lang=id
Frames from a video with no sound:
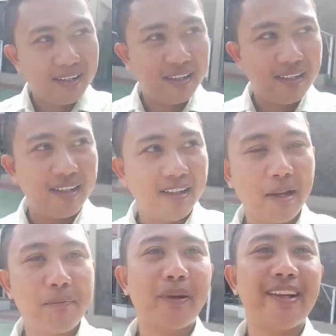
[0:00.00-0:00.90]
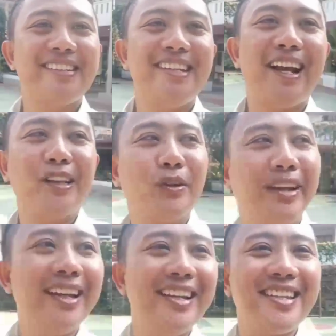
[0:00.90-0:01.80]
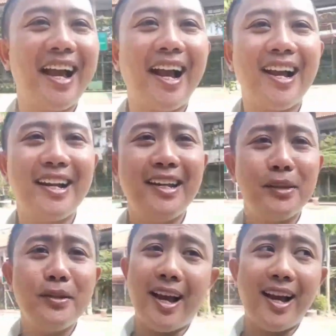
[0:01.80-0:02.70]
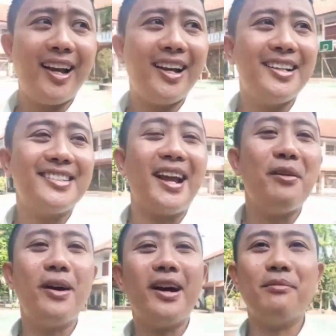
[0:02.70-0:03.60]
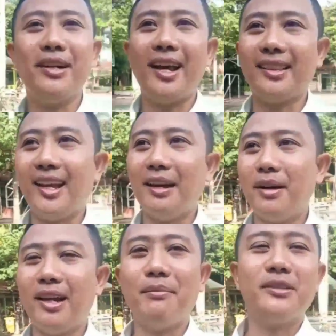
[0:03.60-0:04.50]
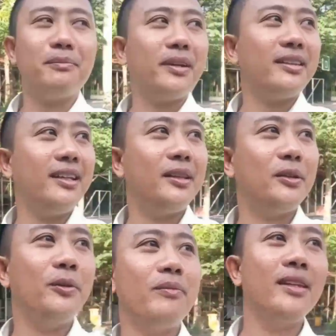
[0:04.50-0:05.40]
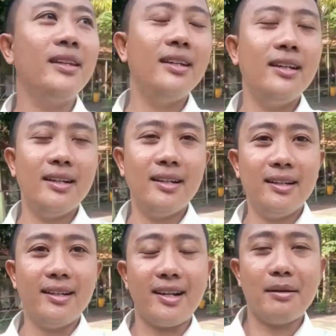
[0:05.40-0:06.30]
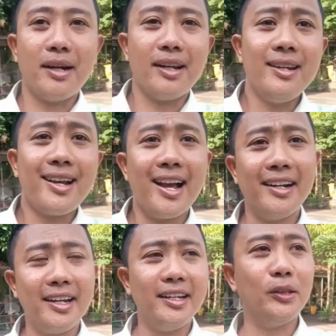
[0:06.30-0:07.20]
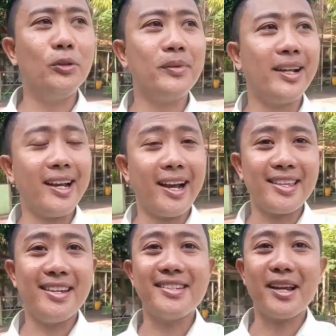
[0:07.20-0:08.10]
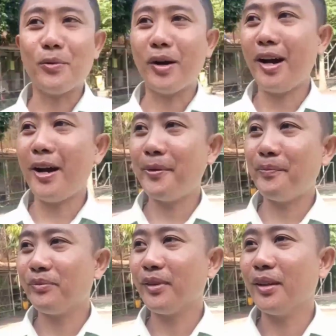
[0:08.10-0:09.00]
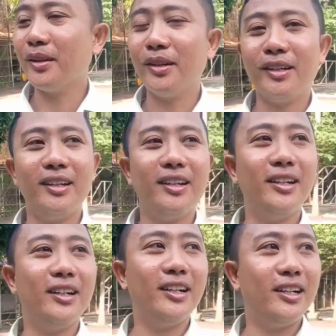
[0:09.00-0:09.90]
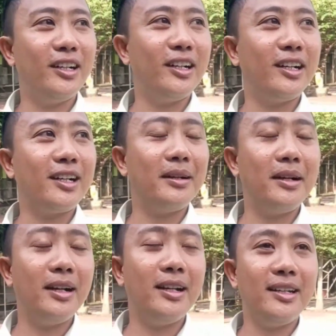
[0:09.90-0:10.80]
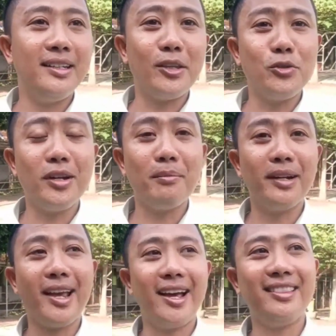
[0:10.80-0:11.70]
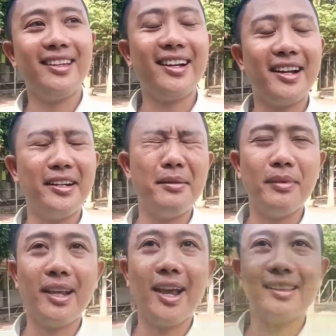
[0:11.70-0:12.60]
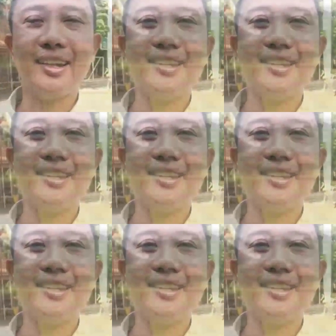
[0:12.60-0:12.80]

Uh, refreshing atau healingnya Kang Deddy itu ya ke sawah melihat alam-alam seperti itu Nah, kemarin Kang Deddy itu merayakannya di sawah. Eh, dia juga melihat ya, Kang Deddy melihat ada